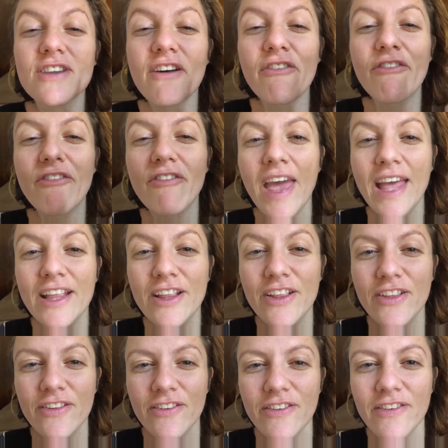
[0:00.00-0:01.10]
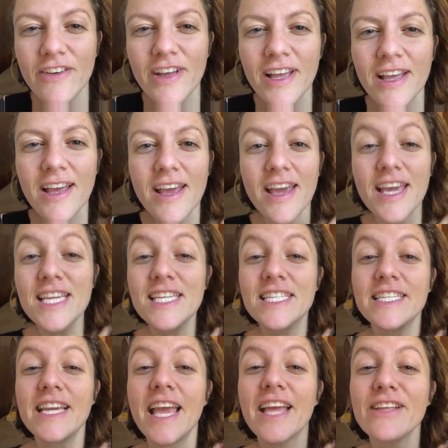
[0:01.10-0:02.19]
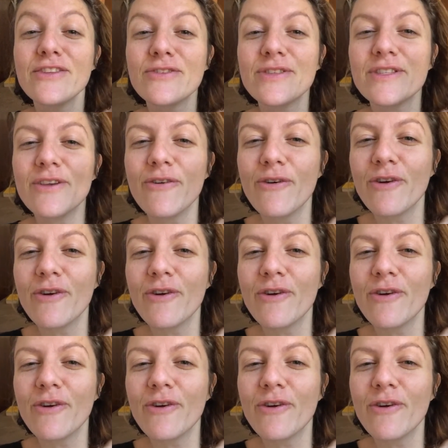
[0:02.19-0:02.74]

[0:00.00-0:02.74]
afeto, enchendo o seu